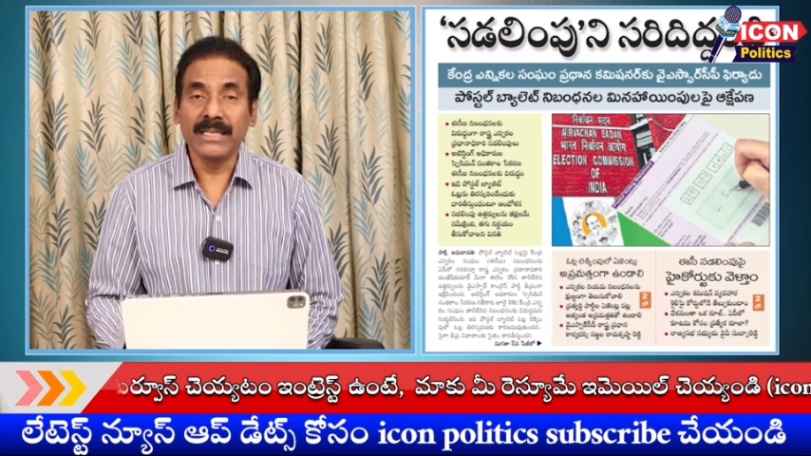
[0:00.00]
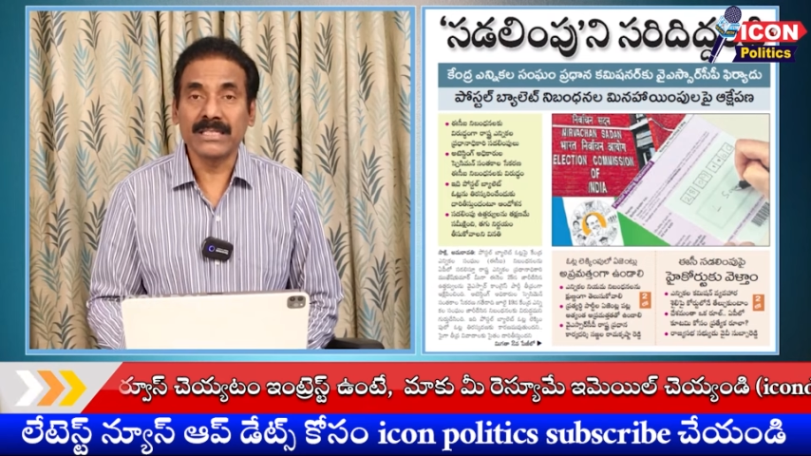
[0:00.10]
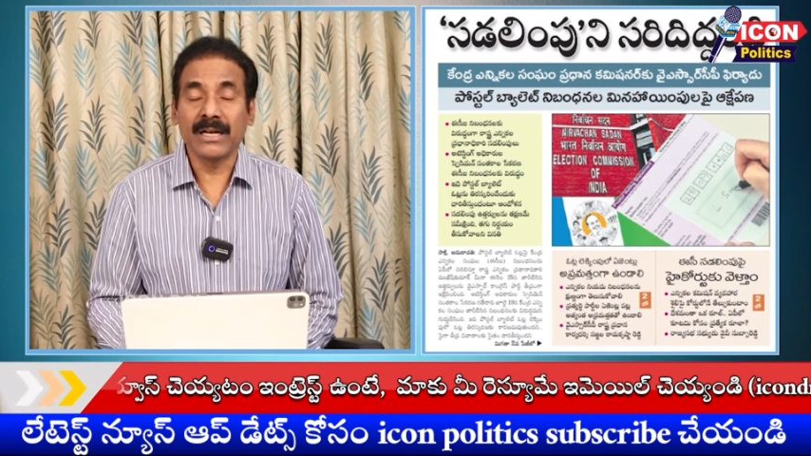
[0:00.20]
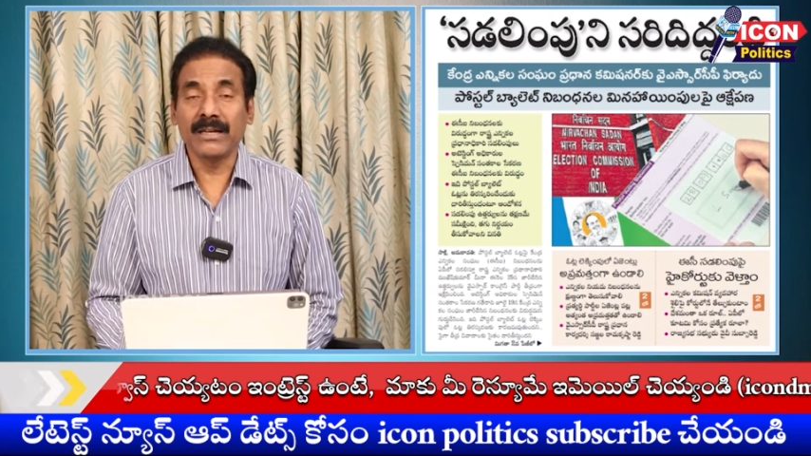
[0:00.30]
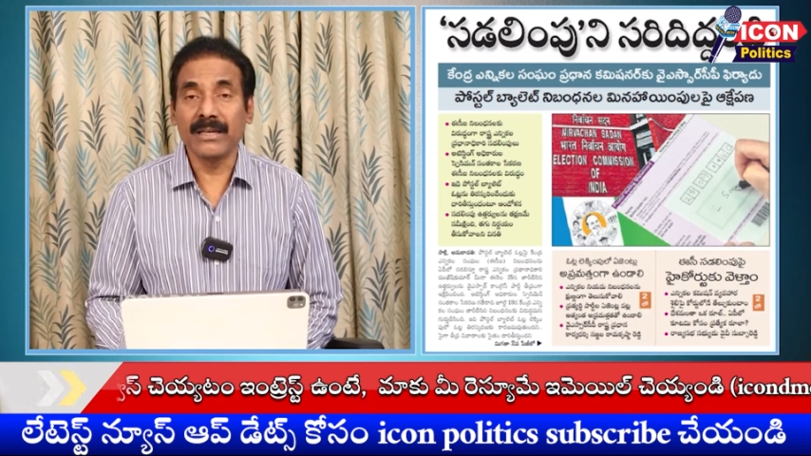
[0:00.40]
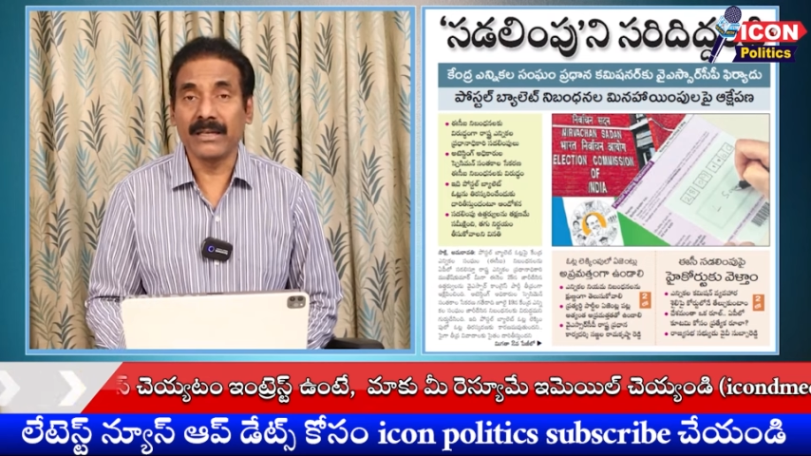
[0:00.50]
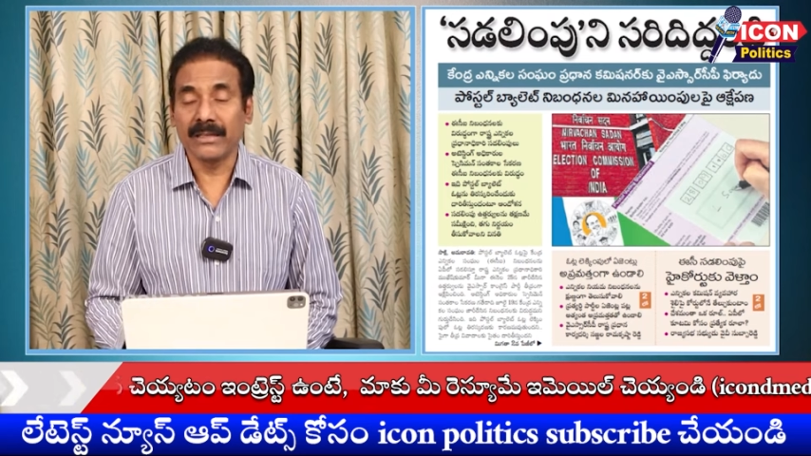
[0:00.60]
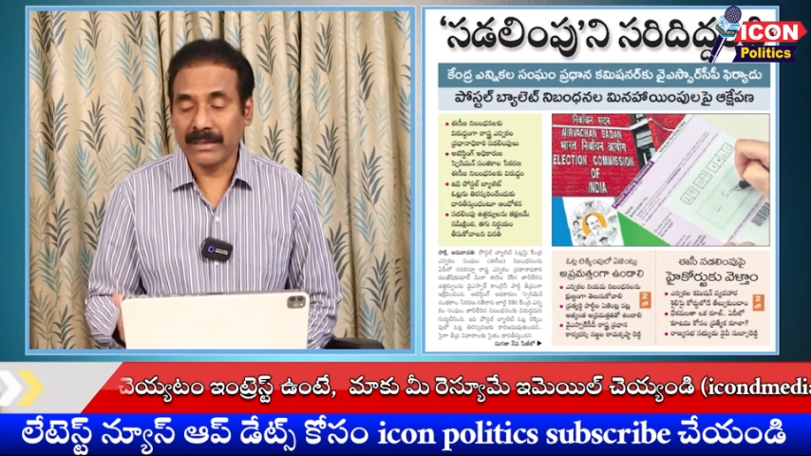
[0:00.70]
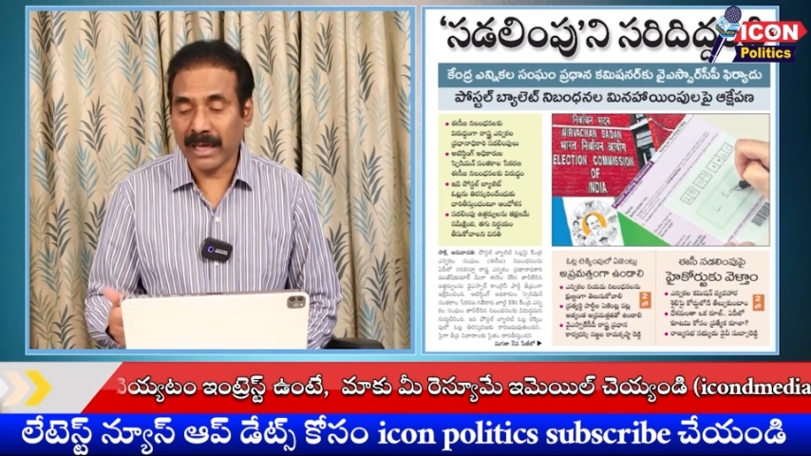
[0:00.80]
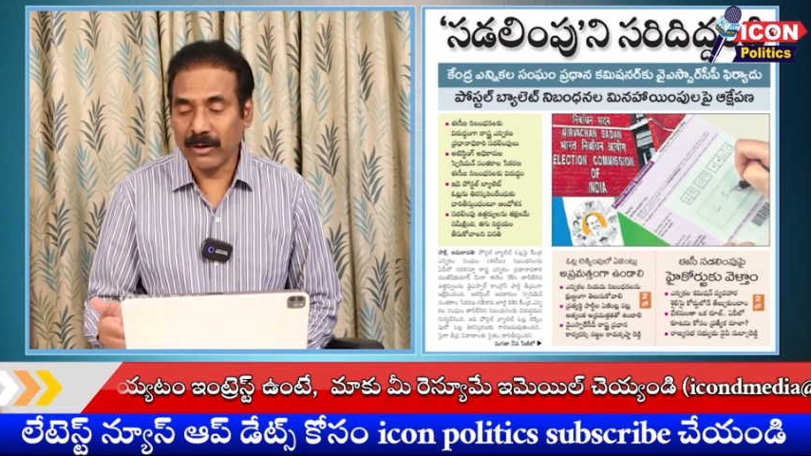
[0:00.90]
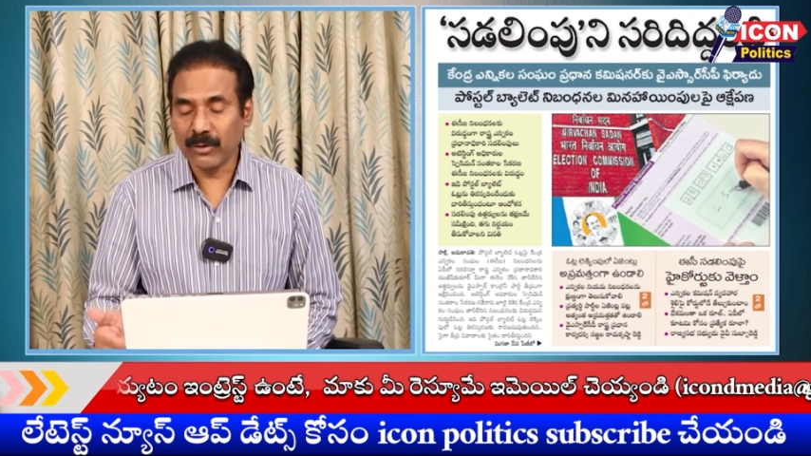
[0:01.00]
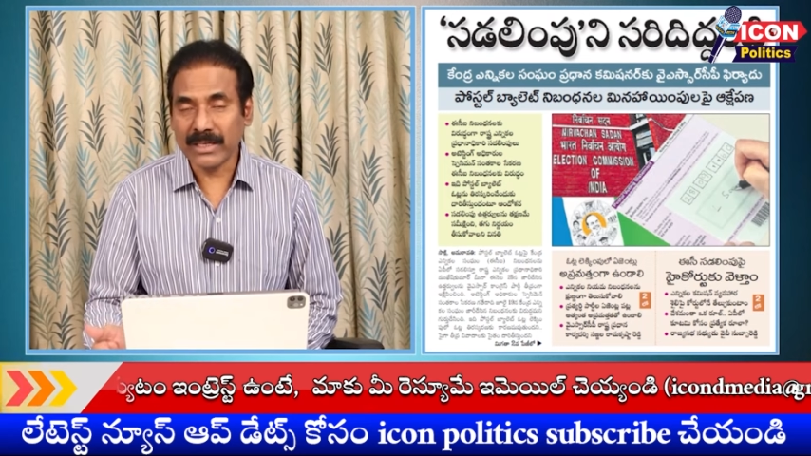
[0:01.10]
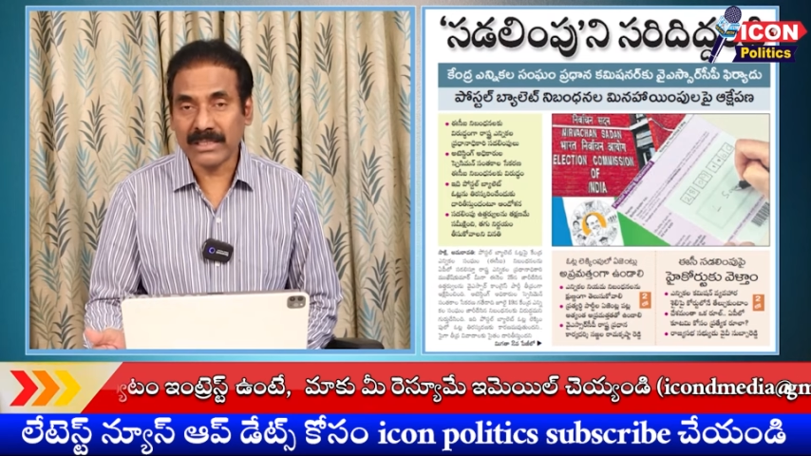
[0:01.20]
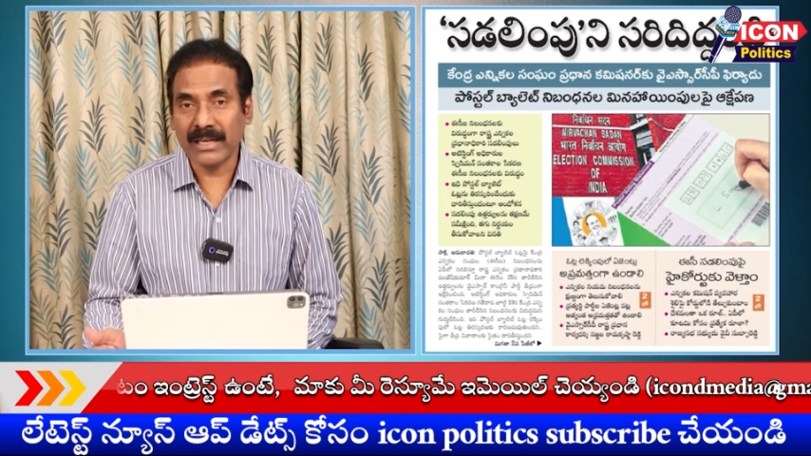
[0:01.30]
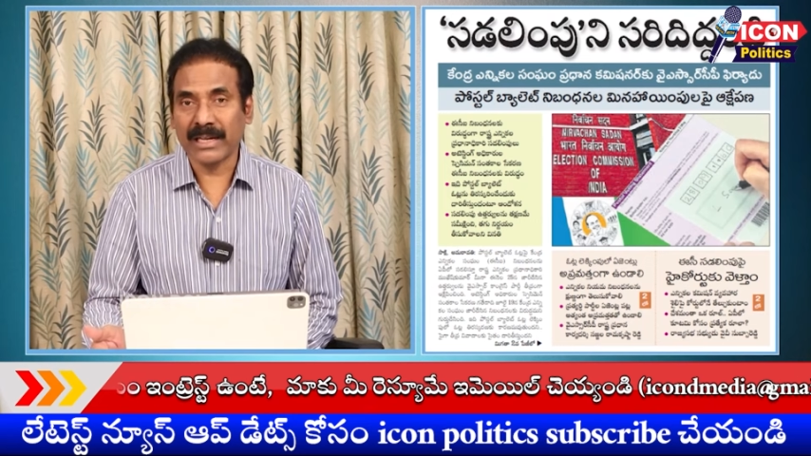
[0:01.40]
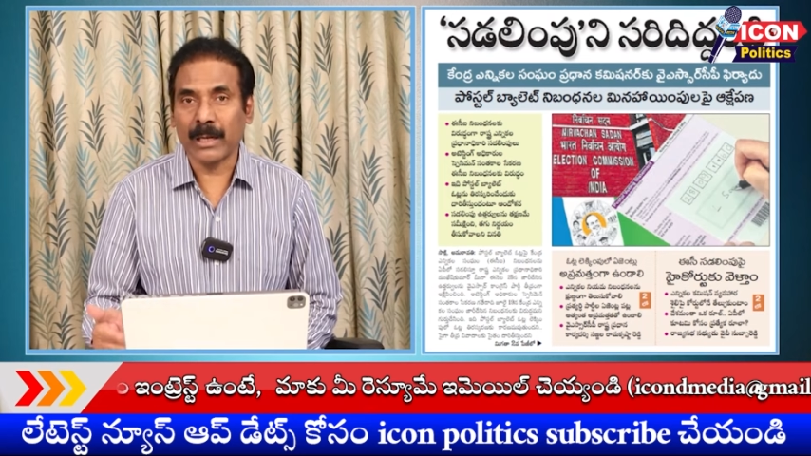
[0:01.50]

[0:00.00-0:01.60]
ఈసారి నాలుగు లక్షల